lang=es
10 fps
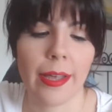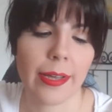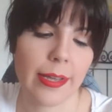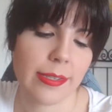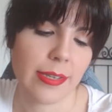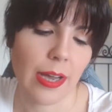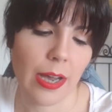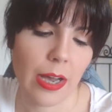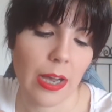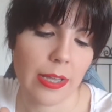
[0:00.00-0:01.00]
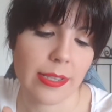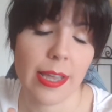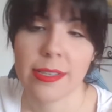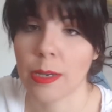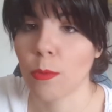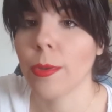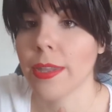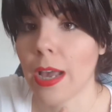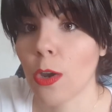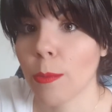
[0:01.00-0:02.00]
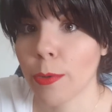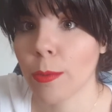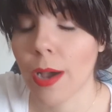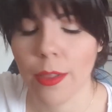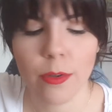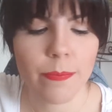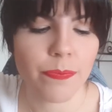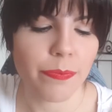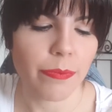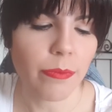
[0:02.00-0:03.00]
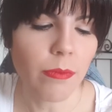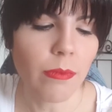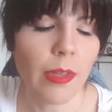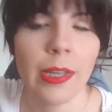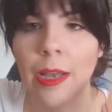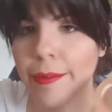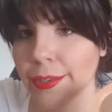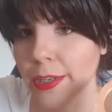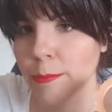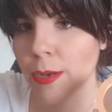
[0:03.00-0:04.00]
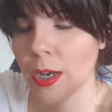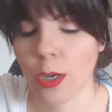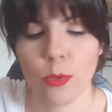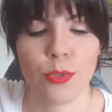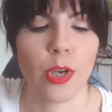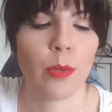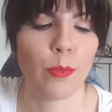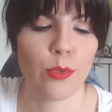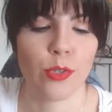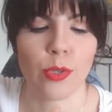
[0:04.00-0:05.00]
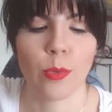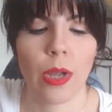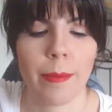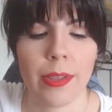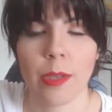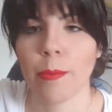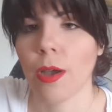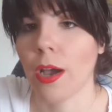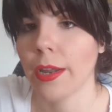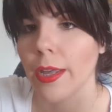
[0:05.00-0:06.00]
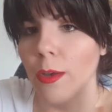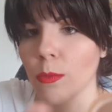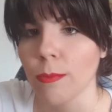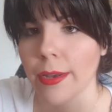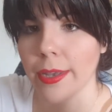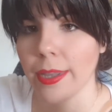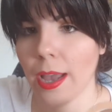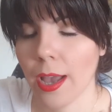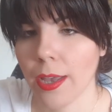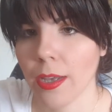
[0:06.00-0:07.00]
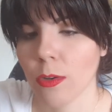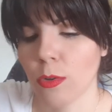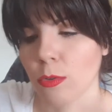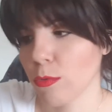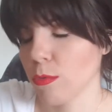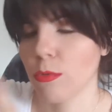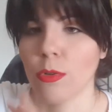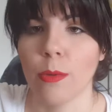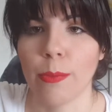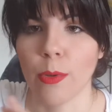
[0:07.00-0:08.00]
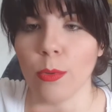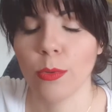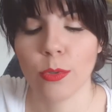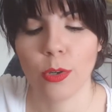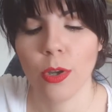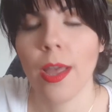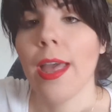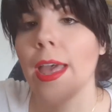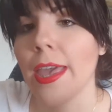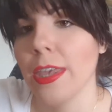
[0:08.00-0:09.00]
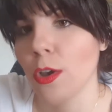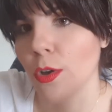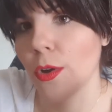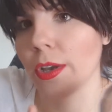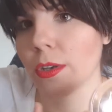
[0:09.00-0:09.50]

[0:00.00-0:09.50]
es que está, está muy bien. Ya lo he probado y la verdad es que me ha gustado mucho. Seguramente pues haré un maquillaje con los productos y os